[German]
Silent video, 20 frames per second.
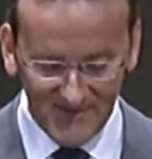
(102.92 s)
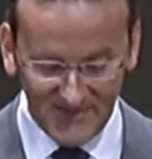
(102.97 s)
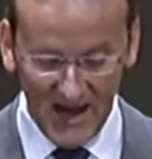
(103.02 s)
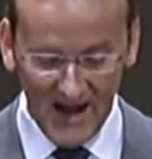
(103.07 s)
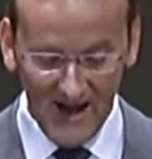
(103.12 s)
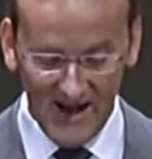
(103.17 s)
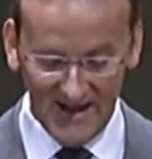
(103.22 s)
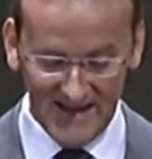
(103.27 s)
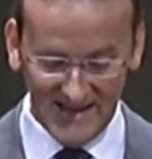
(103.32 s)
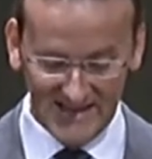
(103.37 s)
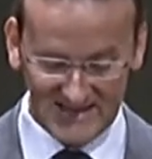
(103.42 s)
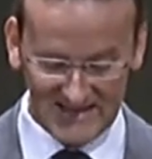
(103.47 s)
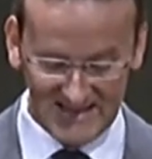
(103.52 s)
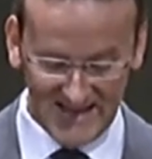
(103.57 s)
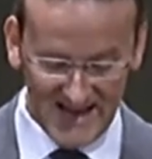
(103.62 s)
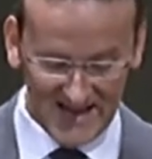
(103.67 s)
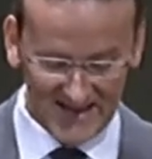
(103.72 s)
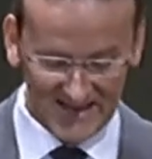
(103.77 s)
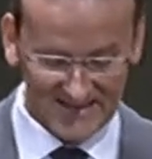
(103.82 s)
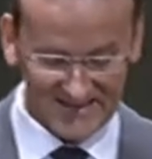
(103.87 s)
Da
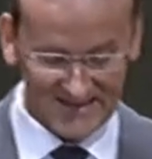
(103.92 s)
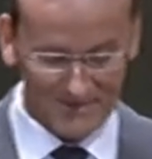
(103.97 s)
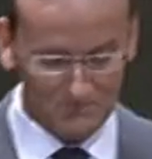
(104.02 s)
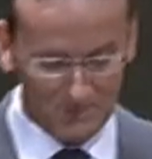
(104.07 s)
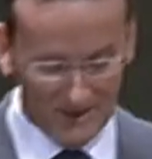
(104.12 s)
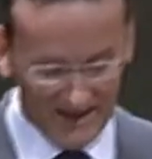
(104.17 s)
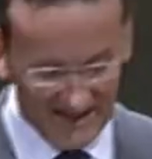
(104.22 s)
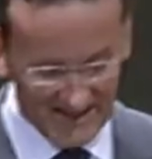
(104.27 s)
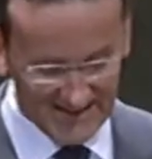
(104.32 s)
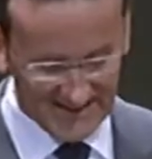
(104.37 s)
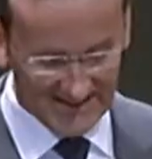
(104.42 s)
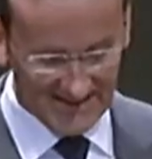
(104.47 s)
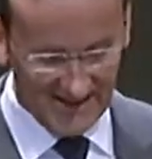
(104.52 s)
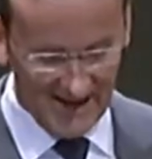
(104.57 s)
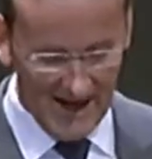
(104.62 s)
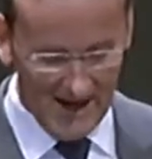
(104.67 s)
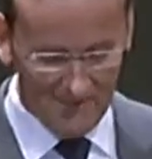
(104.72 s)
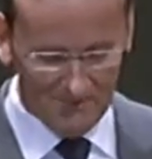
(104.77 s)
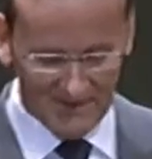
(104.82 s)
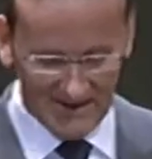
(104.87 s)
entgegnete
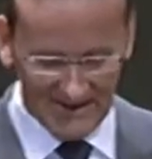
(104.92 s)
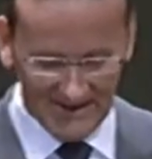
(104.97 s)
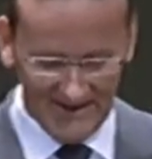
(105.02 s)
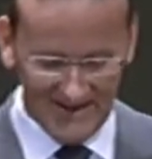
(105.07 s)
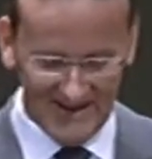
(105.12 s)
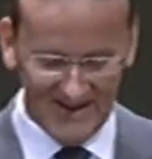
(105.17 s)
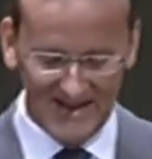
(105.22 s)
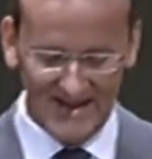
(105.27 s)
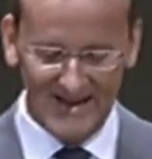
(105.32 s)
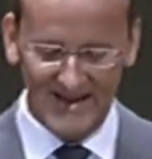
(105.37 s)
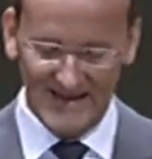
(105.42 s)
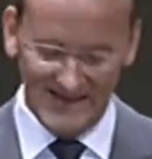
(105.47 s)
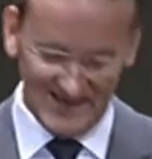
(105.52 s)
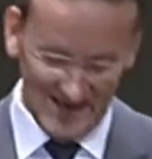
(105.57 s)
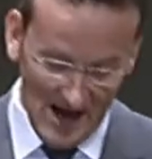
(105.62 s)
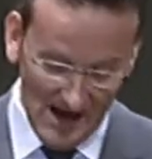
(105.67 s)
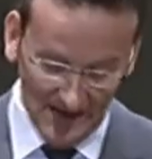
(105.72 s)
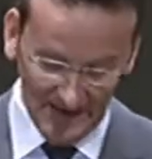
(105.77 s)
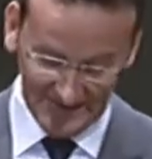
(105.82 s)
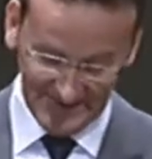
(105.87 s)
Prediger Hammer, ich
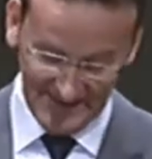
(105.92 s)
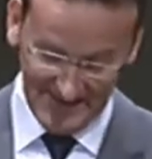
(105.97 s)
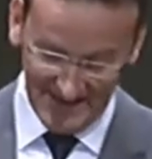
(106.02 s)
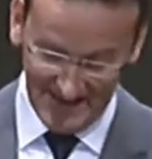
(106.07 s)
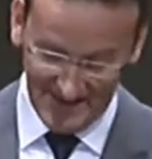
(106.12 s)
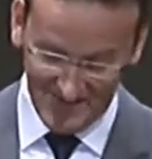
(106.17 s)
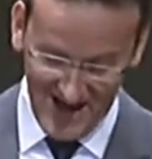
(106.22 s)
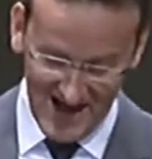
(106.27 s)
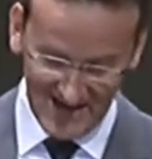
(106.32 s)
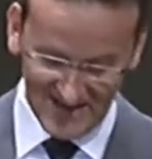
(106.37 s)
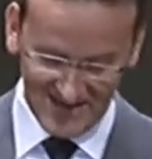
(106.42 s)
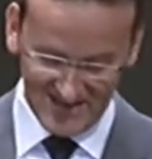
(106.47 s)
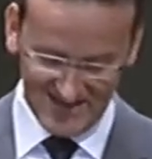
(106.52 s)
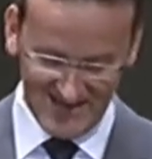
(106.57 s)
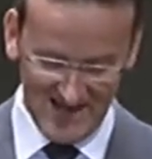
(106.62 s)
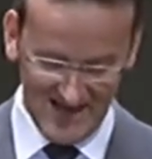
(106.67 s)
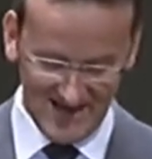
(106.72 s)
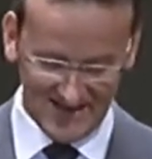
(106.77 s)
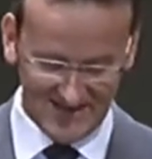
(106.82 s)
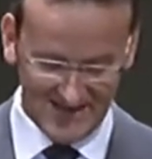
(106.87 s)
achte Ihrer
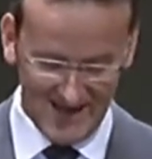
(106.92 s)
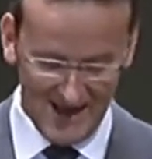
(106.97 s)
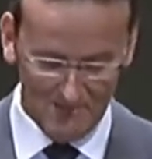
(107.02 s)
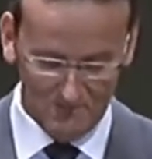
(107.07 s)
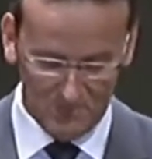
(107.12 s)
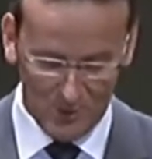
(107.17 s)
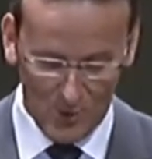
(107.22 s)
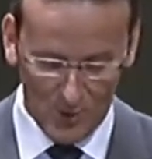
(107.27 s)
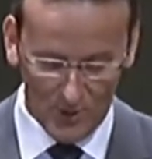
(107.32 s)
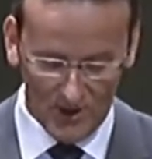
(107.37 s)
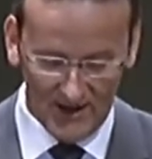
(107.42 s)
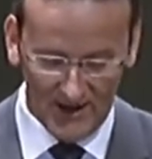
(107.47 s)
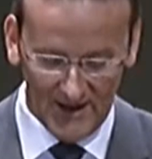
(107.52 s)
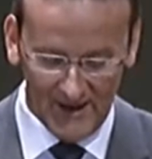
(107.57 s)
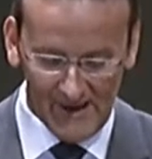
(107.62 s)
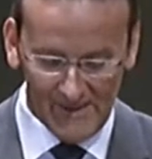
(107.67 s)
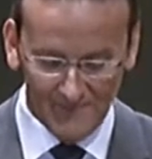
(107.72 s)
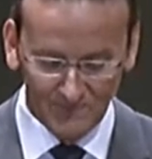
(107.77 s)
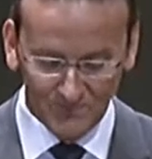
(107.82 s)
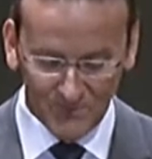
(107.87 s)
Weisheit, Herr Bohrer,
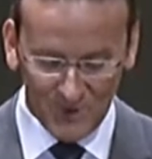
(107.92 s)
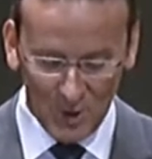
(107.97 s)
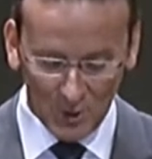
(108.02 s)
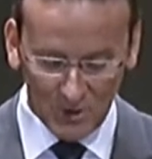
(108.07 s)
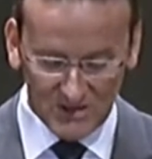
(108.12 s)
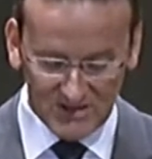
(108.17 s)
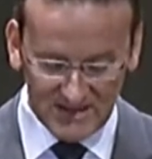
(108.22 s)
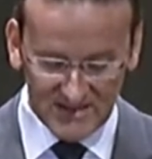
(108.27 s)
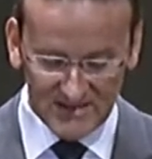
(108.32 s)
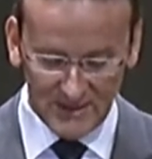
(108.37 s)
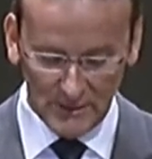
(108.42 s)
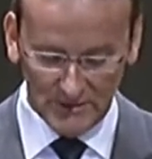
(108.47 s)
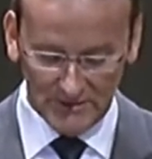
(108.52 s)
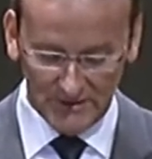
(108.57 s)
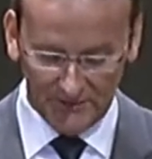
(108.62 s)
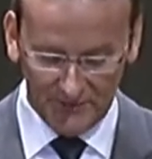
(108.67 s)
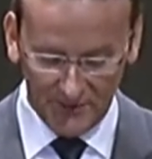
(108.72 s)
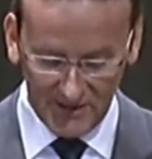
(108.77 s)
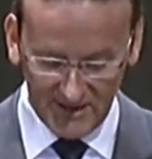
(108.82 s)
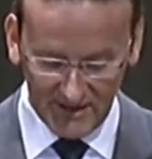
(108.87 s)
doch Sie
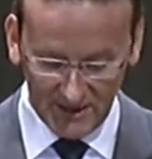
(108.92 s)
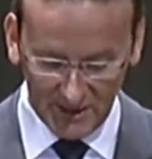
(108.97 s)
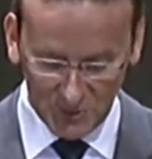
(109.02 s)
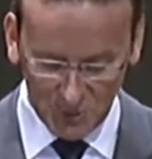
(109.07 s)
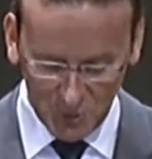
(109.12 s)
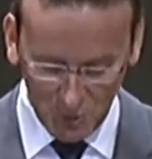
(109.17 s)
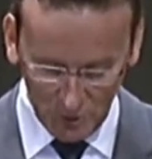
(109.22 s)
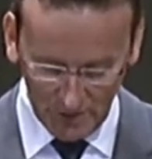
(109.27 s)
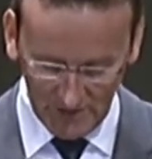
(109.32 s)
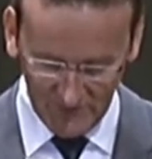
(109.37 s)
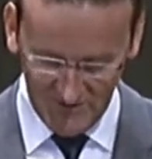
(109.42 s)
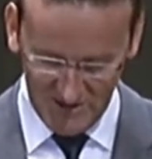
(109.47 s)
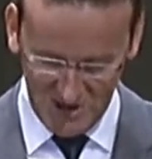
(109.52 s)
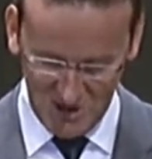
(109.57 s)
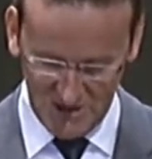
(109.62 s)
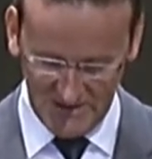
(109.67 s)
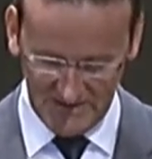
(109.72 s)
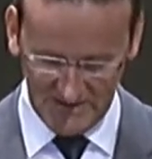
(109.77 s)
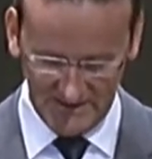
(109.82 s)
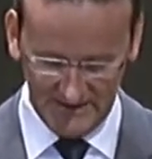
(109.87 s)
sollten vor Ihrer Türe
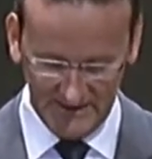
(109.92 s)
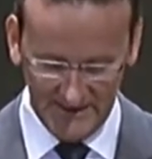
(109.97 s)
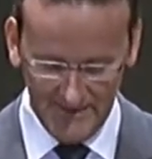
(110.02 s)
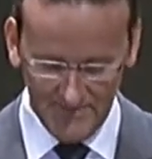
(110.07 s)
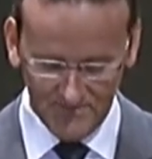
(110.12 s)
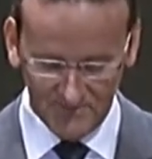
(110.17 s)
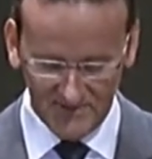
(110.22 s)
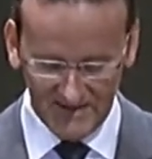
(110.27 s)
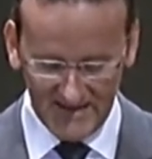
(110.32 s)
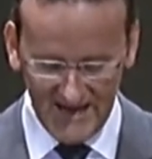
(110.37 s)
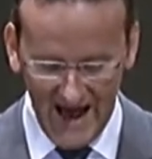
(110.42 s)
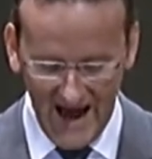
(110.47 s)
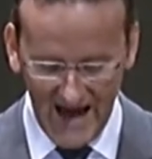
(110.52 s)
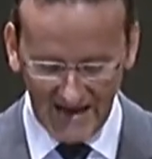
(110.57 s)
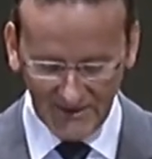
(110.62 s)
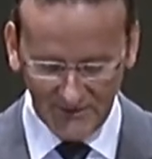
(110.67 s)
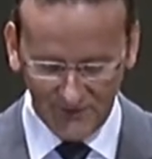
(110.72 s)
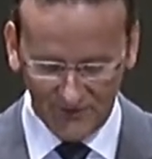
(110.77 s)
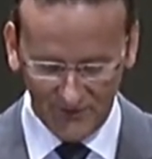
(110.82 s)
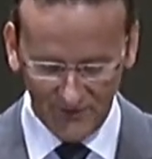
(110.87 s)
wischen. Ihr
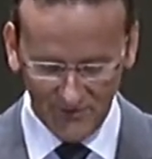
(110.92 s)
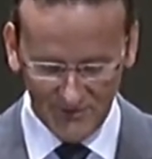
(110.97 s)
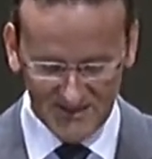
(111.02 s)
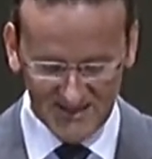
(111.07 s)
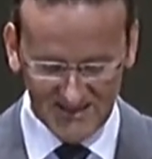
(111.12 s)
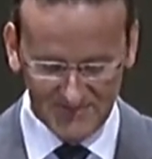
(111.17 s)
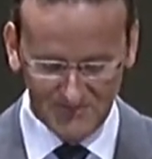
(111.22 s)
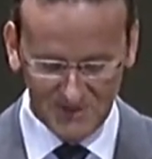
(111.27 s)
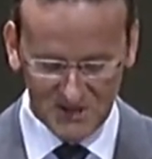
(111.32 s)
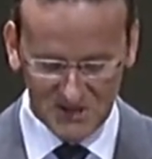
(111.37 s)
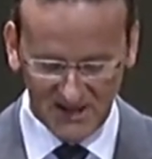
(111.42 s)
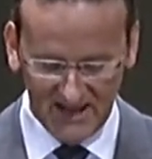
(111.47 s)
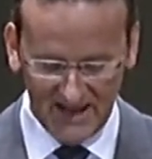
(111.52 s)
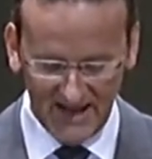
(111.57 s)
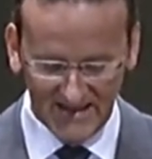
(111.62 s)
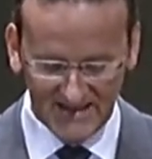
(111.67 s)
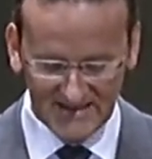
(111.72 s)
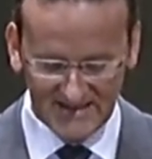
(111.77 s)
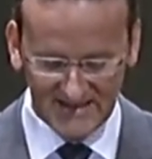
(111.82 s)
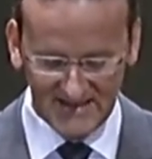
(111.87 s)
Einfluss
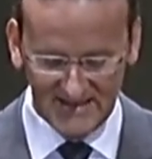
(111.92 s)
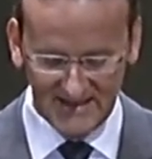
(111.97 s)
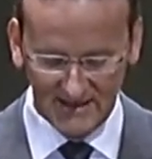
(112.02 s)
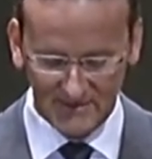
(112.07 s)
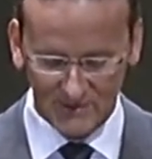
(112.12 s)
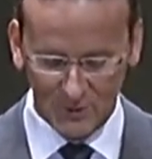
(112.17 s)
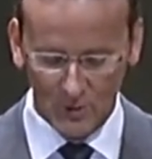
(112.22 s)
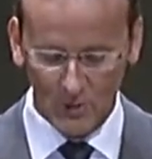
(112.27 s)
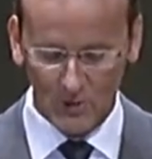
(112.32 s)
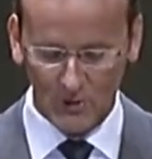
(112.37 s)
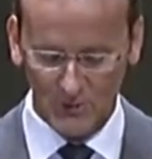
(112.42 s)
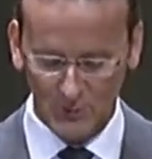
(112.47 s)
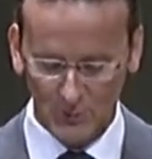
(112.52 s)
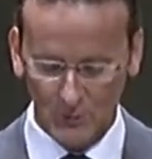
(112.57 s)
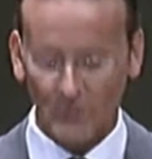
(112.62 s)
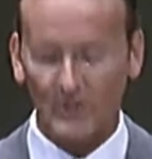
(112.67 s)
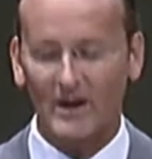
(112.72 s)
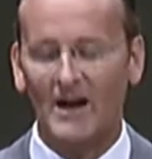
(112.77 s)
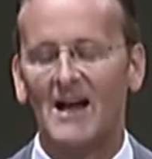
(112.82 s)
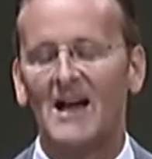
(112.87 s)
beschränkt sich ja doch
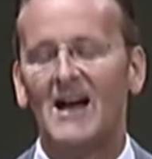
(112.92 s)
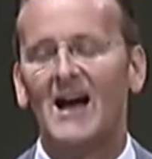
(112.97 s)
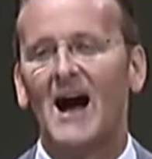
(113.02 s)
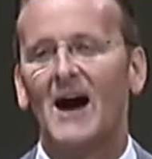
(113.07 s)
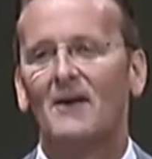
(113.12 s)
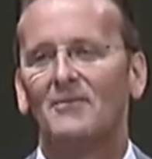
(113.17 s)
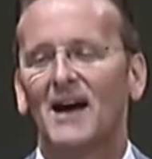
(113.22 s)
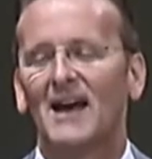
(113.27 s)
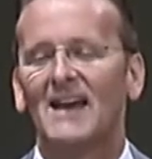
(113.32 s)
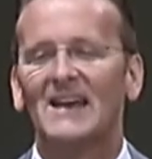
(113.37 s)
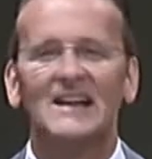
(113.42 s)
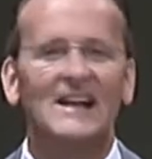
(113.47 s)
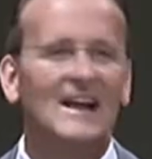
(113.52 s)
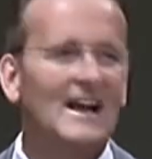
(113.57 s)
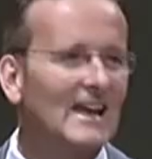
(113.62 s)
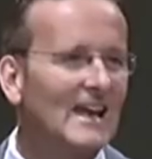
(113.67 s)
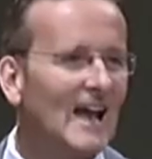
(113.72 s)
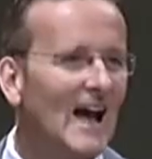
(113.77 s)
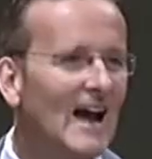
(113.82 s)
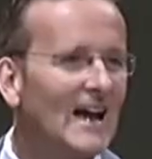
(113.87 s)
nur auf einen
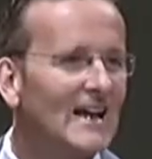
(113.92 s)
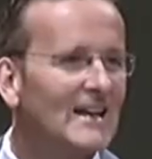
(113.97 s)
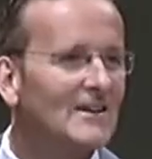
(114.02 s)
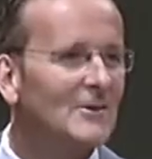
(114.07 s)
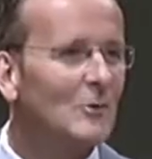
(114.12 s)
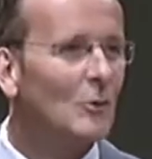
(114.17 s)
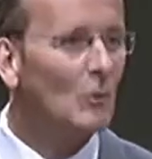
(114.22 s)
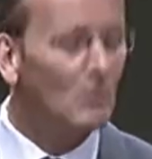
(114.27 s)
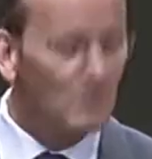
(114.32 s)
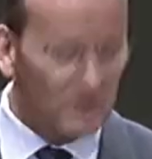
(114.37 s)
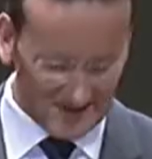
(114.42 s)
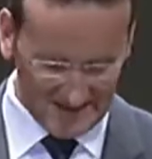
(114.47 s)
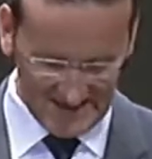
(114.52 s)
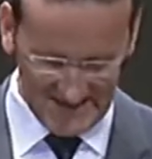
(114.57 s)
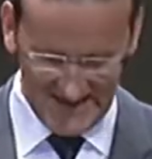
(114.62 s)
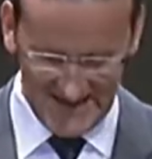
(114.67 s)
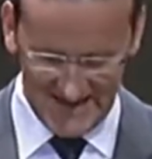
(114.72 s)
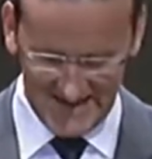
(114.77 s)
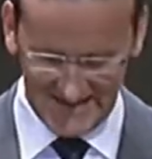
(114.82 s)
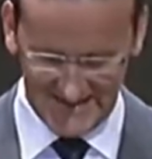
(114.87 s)
kleinen
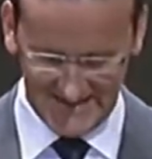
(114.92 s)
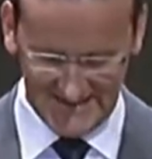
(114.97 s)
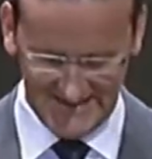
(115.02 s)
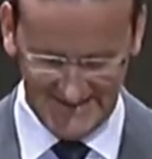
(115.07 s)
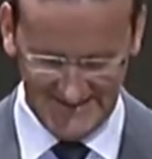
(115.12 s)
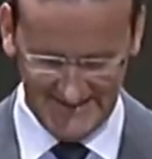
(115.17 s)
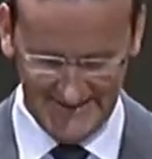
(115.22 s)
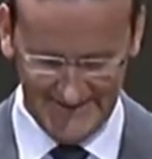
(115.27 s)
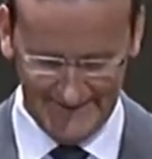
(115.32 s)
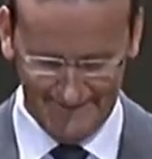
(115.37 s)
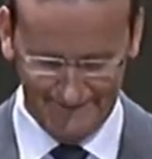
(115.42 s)
Umkreis.